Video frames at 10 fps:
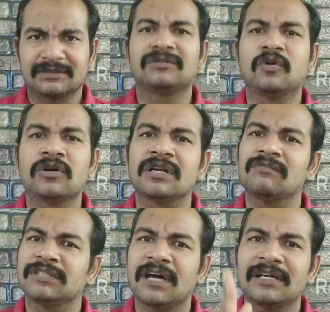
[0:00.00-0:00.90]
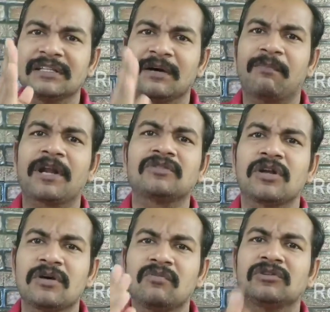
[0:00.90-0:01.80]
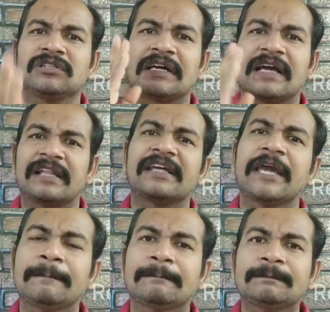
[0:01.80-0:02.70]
தோற்றம் தான் இந்த படத்தோட மொத்த கதையை